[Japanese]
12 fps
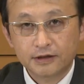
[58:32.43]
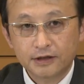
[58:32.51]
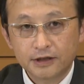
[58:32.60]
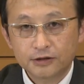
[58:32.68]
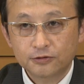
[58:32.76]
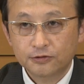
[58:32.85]

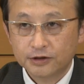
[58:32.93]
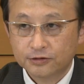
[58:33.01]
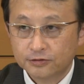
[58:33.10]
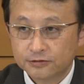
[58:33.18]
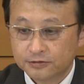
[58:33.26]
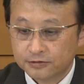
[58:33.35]
井上
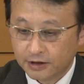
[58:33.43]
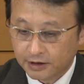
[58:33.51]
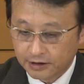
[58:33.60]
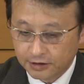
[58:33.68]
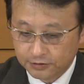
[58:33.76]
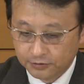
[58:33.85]
教授、
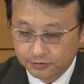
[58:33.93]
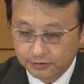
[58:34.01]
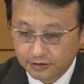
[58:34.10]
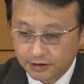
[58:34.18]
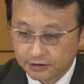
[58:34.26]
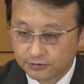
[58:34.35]
高原教
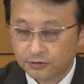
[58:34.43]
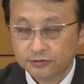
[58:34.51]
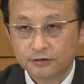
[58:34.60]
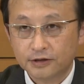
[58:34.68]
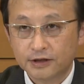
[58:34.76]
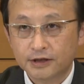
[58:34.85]
授からそれ
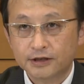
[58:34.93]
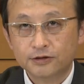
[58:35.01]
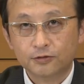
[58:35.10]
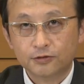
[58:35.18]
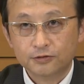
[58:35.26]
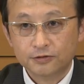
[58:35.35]
ぞれ
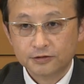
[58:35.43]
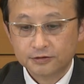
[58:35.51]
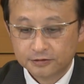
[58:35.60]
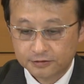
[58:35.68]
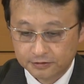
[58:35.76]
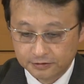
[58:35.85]
一言ず
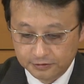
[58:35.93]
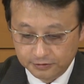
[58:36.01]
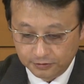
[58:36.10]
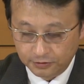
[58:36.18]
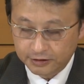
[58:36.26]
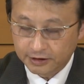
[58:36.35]
つ
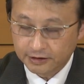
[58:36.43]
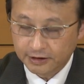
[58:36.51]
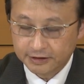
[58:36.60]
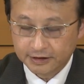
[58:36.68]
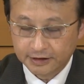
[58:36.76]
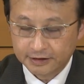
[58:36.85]
おい
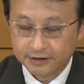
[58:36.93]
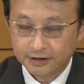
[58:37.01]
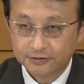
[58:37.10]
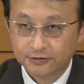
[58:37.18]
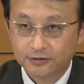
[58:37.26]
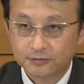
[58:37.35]
ただきた
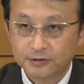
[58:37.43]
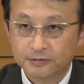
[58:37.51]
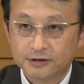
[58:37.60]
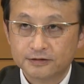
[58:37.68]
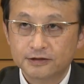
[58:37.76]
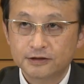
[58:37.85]
いと思い
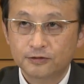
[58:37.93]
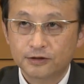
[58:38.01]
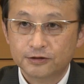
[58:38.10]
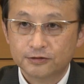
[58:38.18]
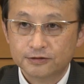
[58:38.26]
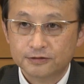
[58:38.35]
ます。井
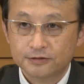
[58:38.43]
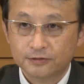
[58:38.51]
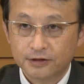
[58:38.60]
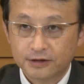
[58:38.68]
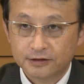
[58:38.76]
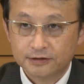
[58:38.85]
上教授、
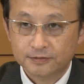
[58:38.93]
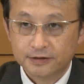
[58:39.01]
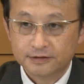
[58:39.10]
お願いいたしま